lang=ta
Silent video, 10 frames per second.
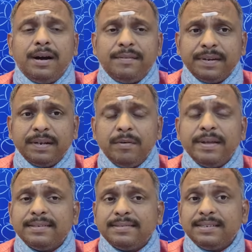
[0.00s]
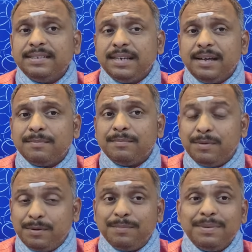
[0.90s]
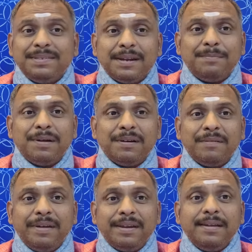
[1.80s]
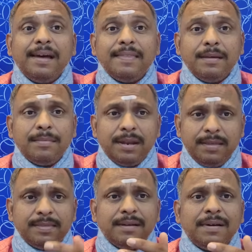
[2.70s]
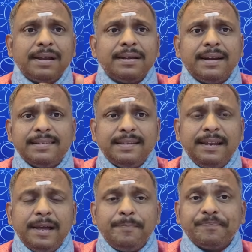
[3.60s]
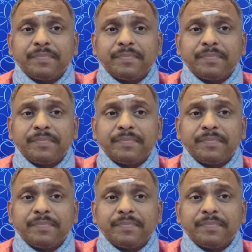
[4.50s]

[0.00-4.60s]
அவர்களுடைய சஞ்சாரம் ரொம்ப சிறப்பாகவே இருக்குது அதே மாதிரி இந்த வாரம் கடைசியில்